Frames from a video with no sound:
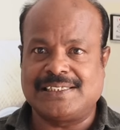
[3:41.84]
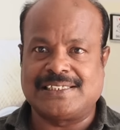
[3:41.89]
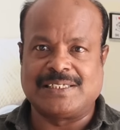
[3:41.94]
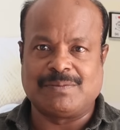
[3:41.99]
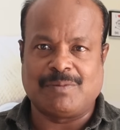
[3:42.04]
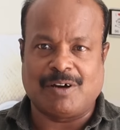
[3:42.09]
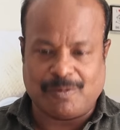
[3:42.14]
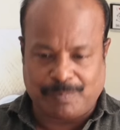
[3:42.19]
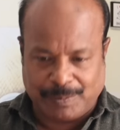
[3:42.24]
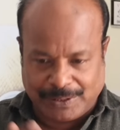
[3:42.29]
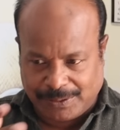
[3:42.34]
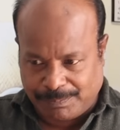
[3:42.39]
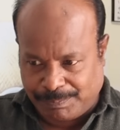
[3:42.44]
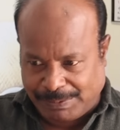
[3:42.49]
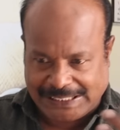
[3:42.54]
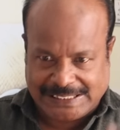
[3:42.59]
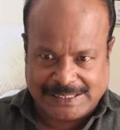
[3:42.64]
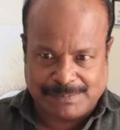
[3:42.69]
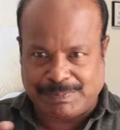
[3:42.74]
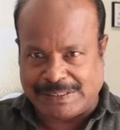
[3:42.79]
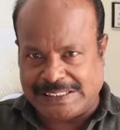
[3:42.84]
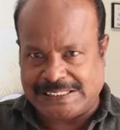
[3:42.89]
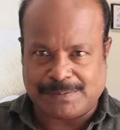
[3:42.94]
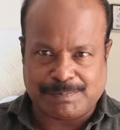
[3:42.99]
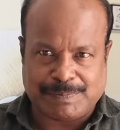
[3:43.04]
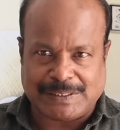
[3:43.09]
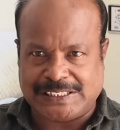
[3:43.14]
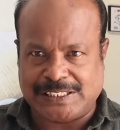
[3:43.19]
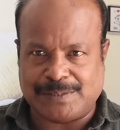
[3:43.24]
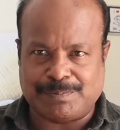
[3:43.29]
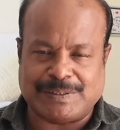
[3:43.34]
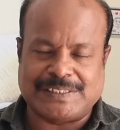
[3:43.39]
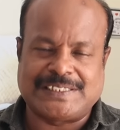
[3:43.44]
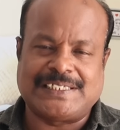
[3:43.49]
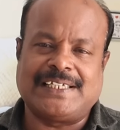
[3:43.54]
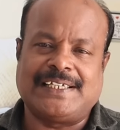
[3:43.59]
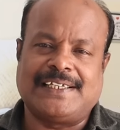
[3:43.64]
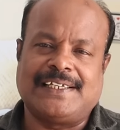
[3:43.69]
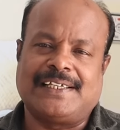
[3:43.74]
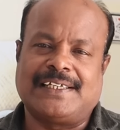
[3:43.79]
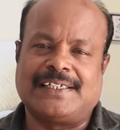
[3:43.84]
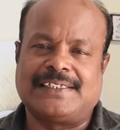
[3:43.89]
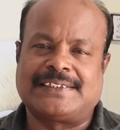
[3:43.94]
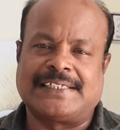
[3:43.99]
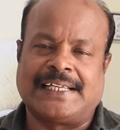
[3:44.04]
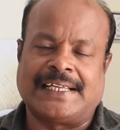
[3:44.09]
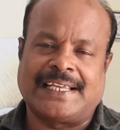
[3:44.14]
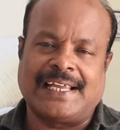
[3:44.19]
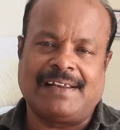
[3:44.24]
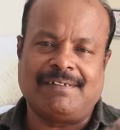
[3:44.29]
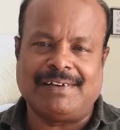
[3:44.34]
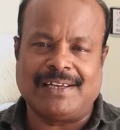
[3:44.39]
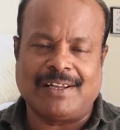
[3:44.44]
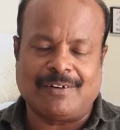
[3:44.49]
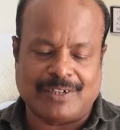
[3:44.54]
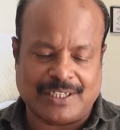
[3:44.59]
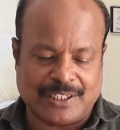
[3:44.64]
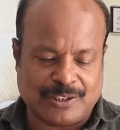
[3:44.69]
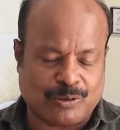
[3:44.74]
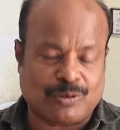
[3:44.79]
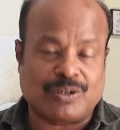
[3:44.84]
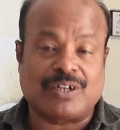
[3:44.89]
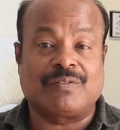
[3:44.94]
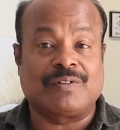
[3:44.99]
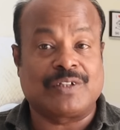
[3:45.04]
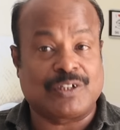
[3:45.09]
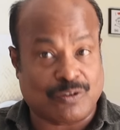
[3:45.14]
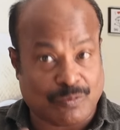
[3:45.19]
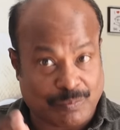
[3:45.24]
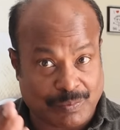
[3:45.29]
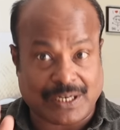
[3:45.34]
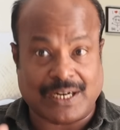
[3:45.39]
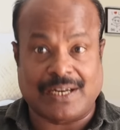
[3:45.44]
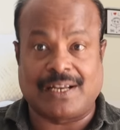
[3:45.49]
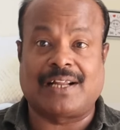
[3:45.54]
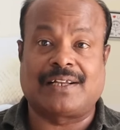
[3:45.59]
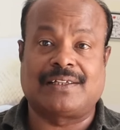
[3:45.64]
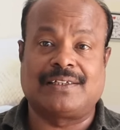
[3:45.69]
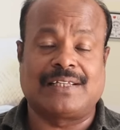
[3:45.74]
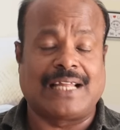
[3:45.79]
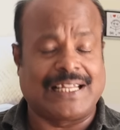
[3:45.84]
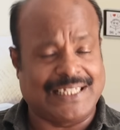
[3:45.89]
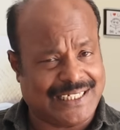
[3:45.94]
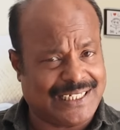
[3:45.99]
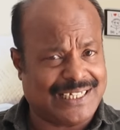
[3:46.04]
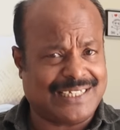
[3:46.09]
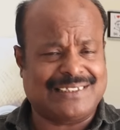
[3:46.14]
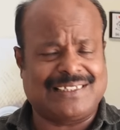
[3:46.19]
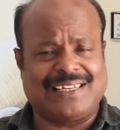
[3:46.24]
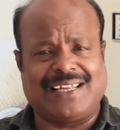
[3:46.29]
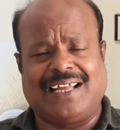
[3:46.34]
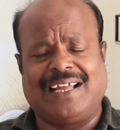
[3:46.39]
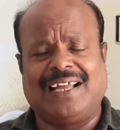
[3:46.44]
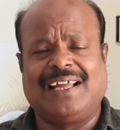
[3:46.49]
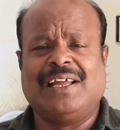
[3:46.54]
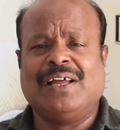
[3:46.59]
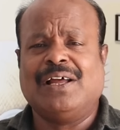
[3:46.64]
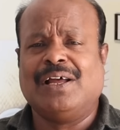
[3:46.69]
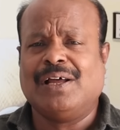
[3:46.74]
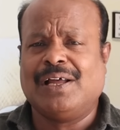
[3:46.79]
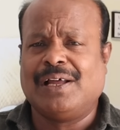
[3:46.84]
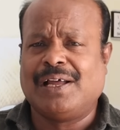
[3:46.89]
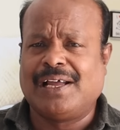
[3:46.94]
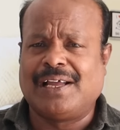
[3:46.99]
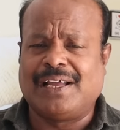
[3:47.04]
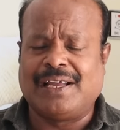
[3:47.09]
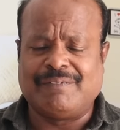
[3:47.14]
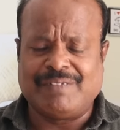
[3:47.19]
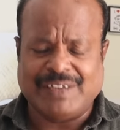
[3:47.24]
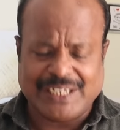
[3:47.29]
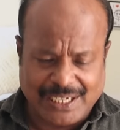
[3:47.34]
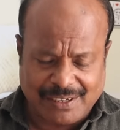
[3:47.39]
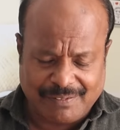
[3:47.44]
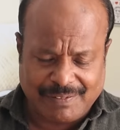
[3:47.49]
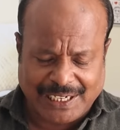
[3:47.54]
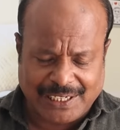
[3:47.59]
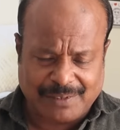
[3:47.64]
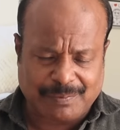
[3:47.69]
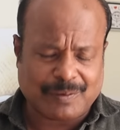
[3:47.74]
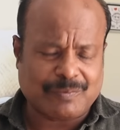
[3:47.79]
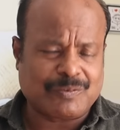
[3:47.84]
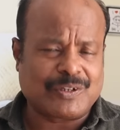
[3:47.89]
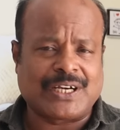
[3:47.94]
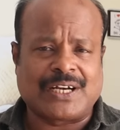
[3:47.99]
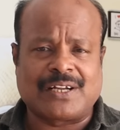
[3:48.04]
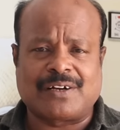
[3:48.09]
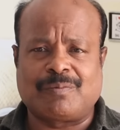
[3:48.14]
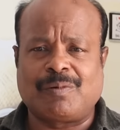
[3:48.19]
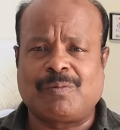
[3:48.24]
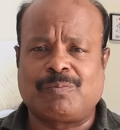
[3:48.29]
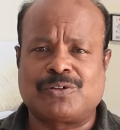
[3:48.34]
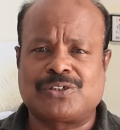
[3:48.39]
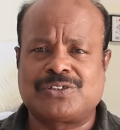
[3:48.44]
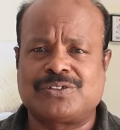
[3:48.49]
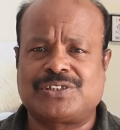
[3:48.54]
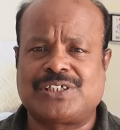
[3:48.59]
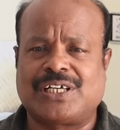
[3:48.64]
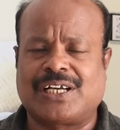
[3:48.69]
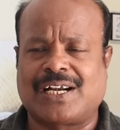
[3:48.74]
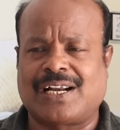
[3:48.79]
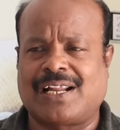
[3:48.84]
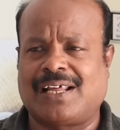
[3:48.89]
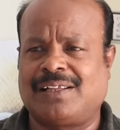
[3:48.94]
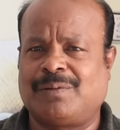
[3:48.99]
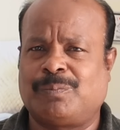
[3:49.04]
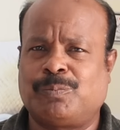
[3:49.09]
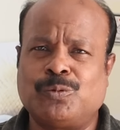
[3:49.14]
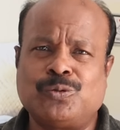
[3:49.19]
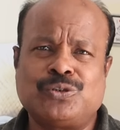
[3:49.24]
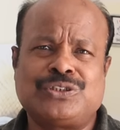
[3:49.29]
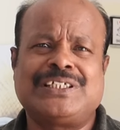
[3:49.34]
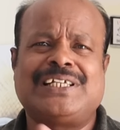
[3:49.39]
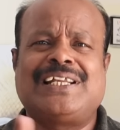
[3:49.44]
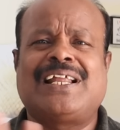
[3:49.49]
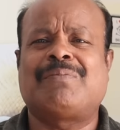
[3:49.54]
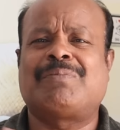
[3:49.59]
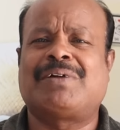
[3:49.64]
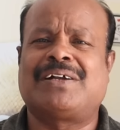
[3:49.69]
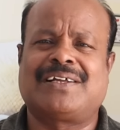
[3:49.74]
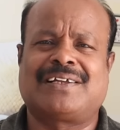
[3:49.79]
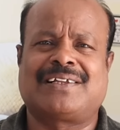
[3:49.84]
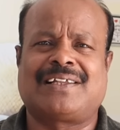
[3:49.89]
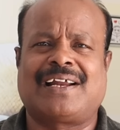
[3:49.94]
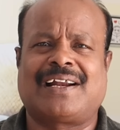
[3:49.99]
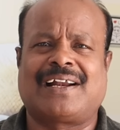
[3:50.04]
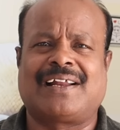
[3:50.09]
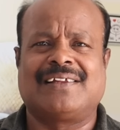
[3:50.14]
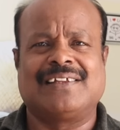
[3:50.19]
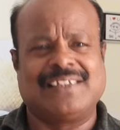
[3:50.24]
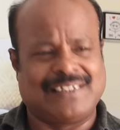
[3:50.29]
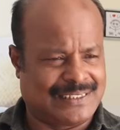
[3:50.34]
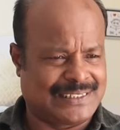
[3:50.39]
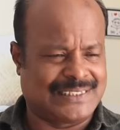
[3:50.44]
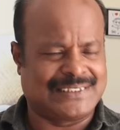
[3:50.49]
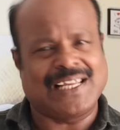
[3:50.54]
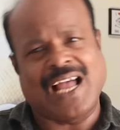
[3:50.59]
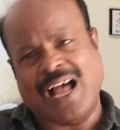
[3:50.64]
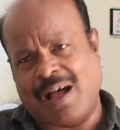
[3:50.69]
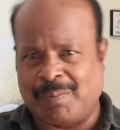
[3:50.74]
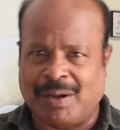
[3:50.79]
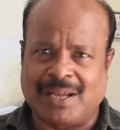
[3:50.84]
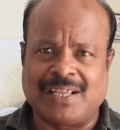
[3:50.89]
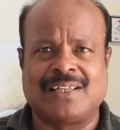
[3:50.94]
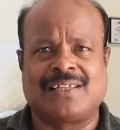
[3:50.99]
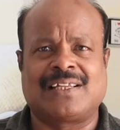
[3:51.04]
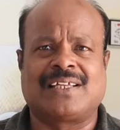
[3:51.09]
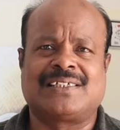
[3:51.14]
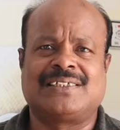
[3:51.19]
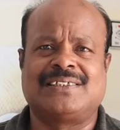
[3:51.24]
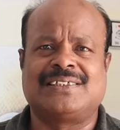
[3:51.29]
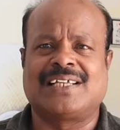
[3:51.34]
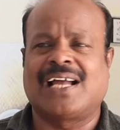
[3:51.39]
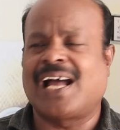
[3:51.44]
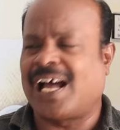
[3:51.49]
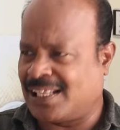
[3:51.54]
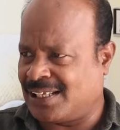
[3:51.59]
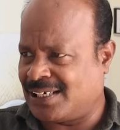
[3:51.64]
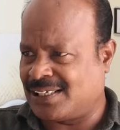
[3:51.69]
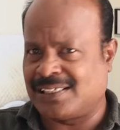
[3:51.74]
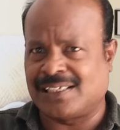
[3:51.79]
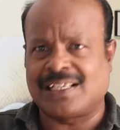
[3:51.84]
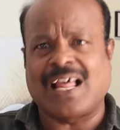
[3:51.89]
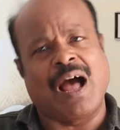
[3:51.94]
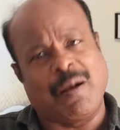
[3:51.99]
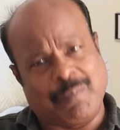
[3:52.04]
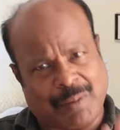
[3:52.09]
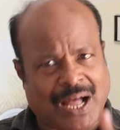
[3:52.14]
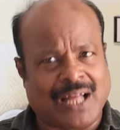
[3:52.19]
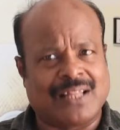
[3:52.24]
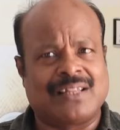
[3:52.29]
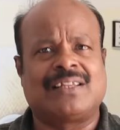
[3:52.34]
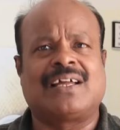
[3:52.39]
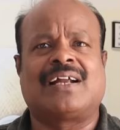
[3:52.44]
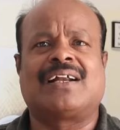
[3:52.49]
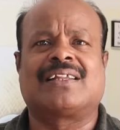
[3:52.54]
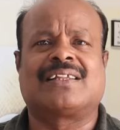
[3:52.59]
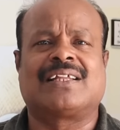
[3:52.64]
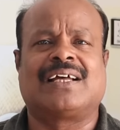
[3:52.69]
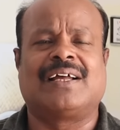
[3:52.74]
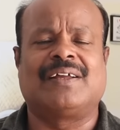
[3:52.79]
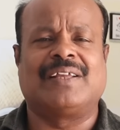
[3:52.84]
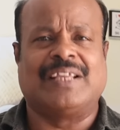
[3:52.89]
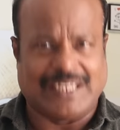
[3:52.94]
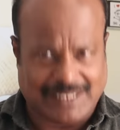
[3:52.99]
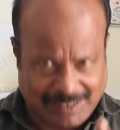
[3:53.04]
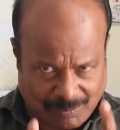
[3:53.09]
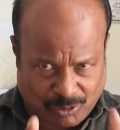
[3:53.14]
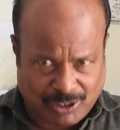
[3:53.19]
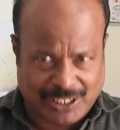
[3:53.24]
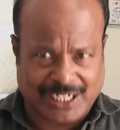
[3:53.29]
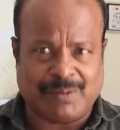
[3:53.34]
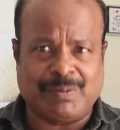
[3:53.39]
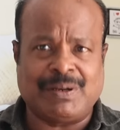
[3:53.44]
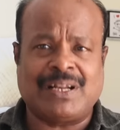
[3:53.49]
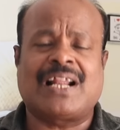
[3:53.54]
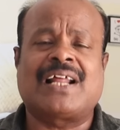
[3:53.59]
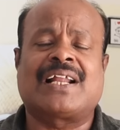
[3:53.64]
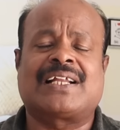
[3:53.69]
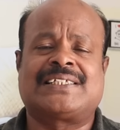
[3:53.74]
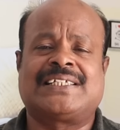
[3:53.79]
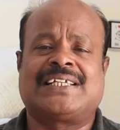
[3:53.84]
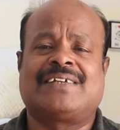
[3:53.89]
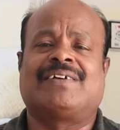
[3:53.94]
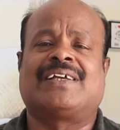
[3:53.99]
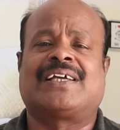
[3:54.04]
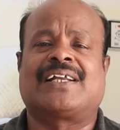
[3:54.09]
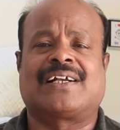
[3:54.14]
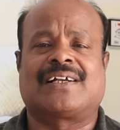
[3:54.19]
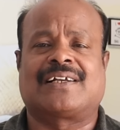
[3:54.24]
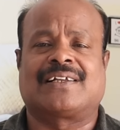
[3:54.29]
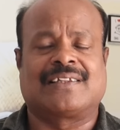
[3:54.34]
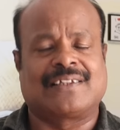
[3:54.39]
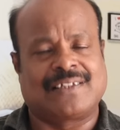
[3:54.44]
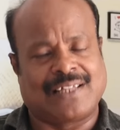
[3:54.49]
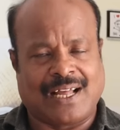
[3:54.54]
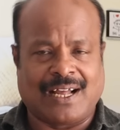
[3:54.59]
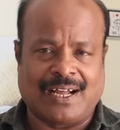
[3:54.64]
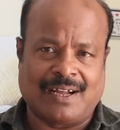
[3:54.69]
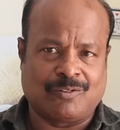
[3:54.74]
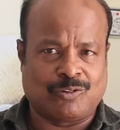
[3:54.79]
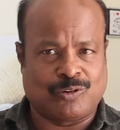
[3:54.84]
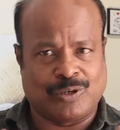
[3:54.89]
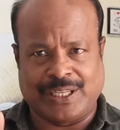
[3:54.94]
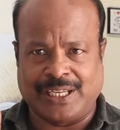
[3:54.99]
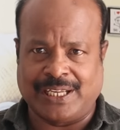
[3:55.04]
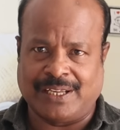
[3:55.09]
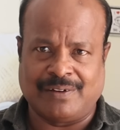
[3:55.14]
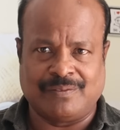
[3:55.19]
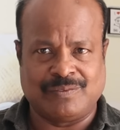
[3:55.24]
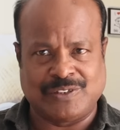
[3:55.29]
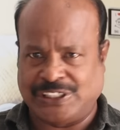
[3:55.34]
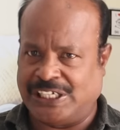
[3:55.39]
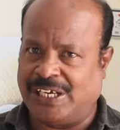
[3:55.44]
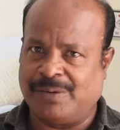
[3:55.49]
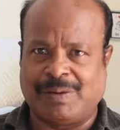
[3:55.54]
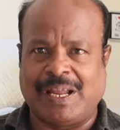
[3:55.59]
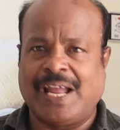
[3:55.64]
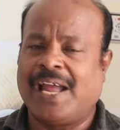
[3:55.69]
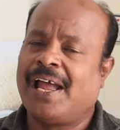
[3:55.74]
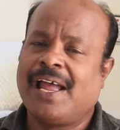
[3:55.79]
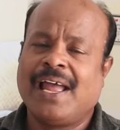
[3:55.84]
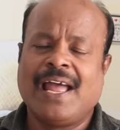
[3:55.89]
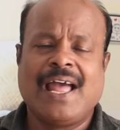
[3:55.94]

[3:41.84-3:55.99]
சினிமாவை பற்றி பேசி பேசி பேசி பேசி சில கேள்விகளை அவர் எதிர்கொண்ட விதம் ரொம்ப நல்லா இருந்தது அதே நேரத்தில் விங்க வெங்கட் பிரபு எனக்கு ரொம்ப பிடிச்ச விஷயம் என்னன்னா அந்த பூசிலாம் மழுகிறலாம் கிடையாது இதை செஞ்சேன் ஆமாம் இதை தான் செஞ்சேன் அதுலேருந்து ஆமாம் அதுதான் எடுத்தேன் உன்னை விட நான் ரசிக்க வைக்கிறேன்றது தான் அவருடைய விஷயமே